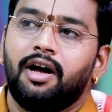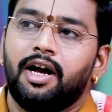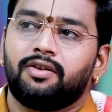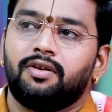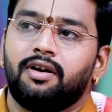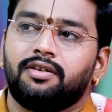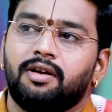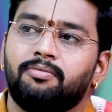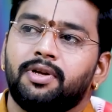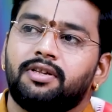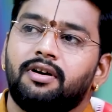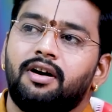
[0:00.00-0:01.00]
ஆயிரத்தி தொள்ளாயிரத்தி
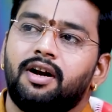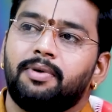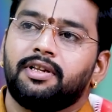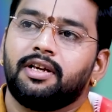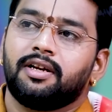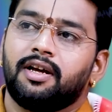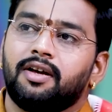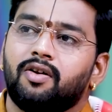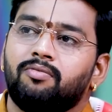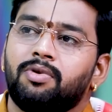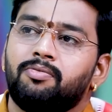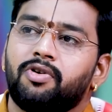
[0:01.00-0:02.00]
எண்பத்தேழில் பார்த்தீங்கன்னா ரொம்ப